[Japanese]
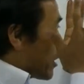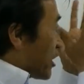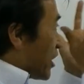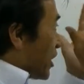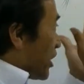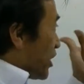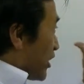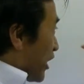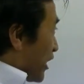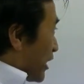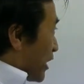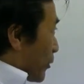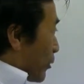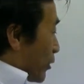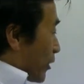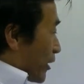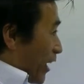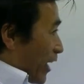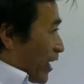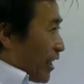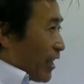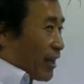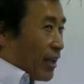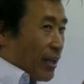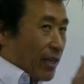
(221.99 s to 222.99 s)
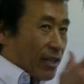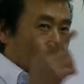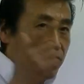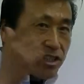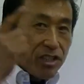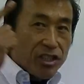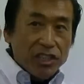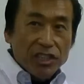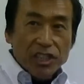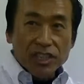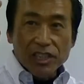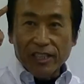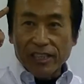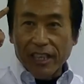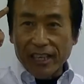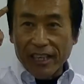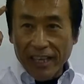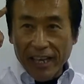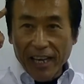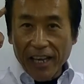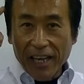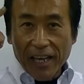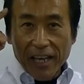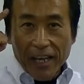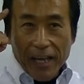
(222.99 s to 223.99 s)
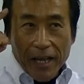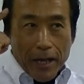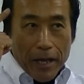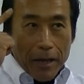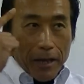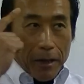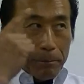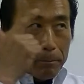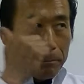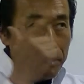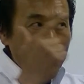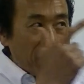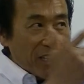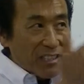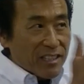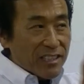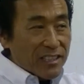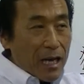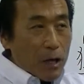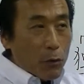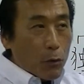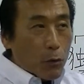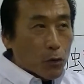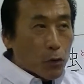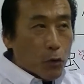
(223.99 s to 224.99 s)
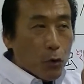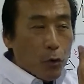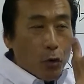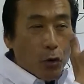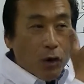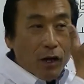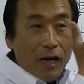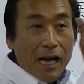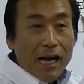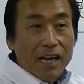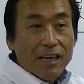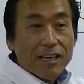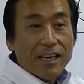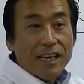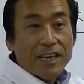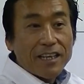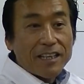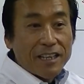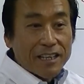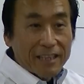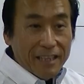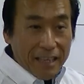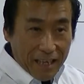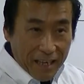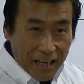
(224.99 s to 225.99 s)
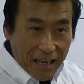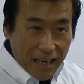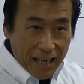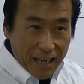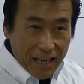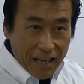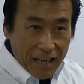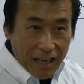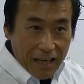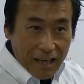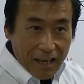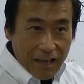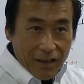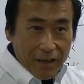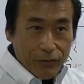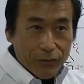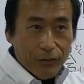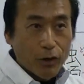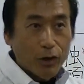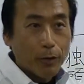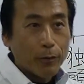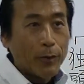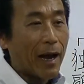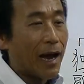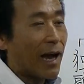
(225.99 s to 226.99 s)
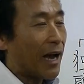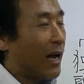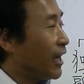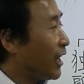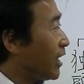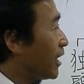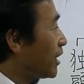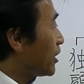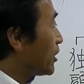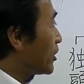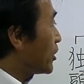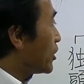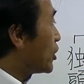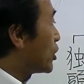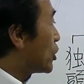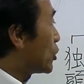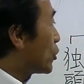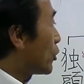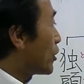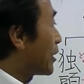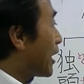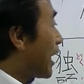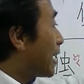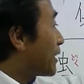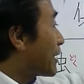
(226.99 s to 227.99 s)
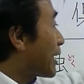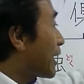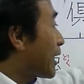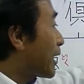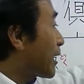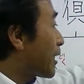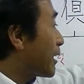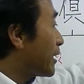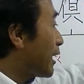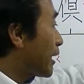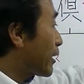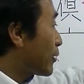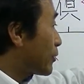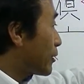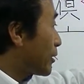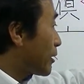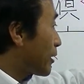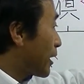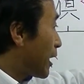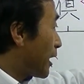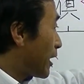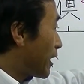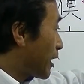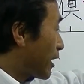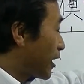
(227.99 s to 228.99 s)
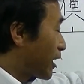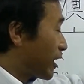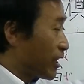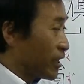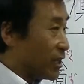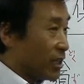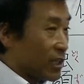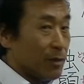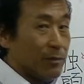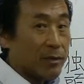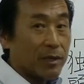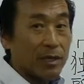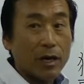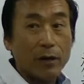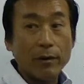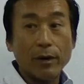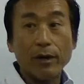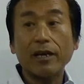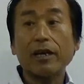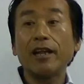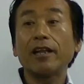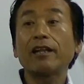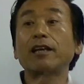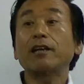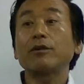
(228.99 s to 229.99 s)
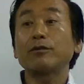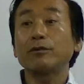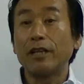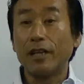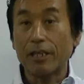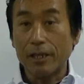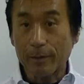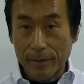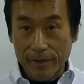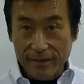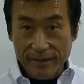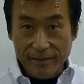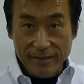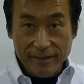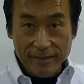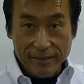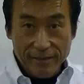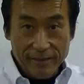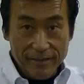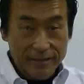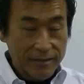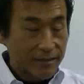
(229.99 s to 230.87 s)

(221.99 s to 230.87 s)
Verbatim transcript: 聞いててもね意識でね別なことを考えてたらそれは一緒に働かなく意味がわからなくなります